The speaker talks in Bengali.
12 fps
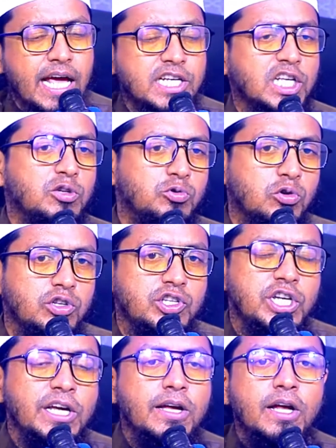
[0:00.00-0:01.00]
না একসাথে উত্তর
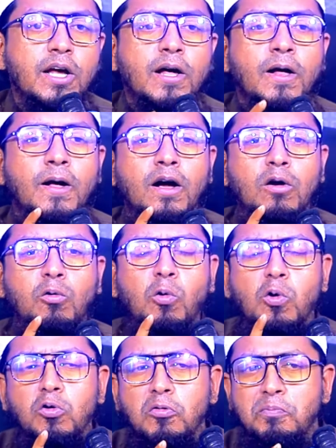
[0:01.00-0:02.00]
দিচ্ছি
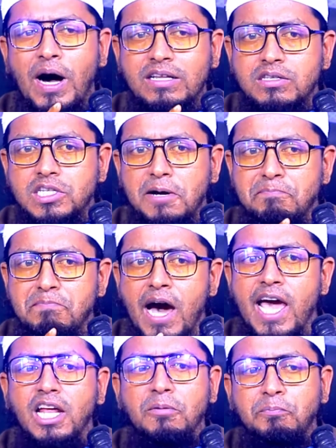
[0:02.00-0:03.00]
কোনো বাচ্চা
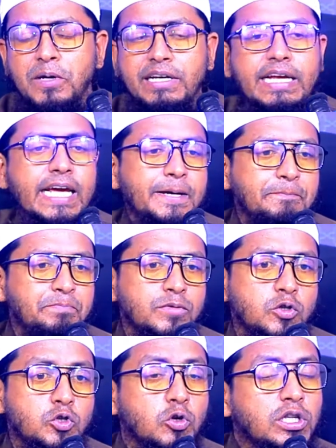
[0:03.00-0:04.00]
মায়ের পেটে
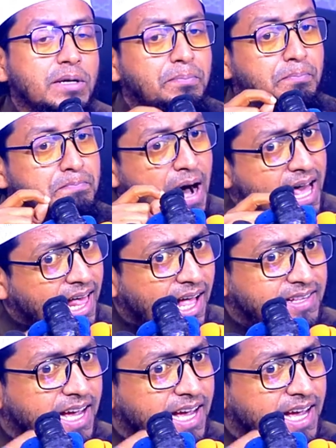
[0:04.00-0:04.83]
যদি মারা